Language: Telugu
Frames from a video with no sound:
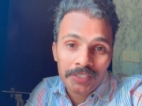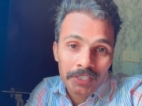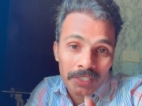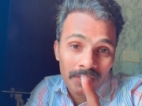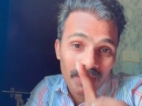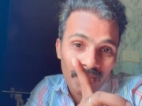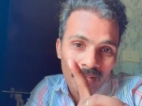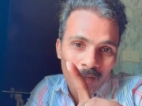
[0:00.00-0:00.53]

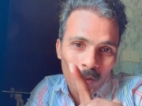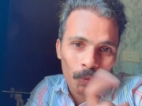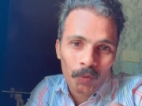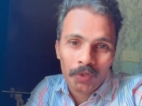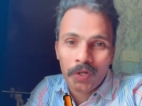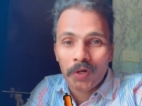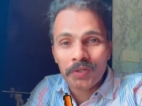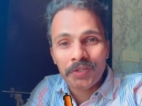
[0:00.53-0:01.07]
చిన్నారావు
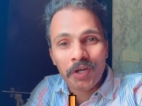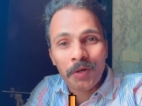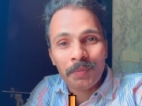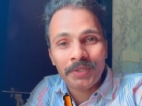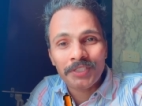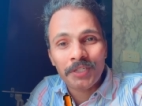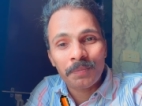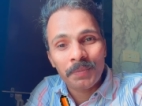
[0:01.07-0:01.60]
డాట్
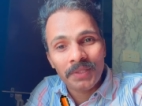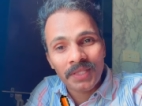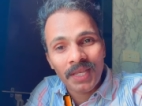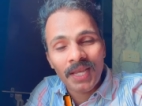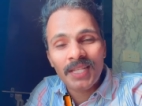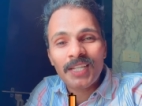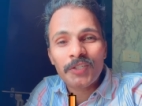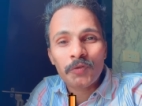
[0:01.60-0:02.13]
కామ్ అని చెప్పి
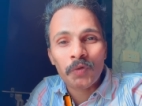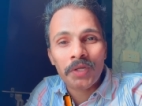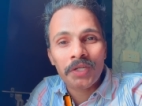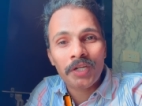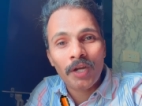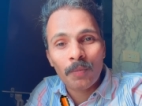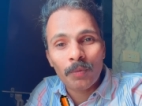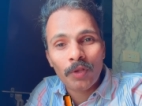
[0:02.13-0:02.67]
నేనే స్వయంగా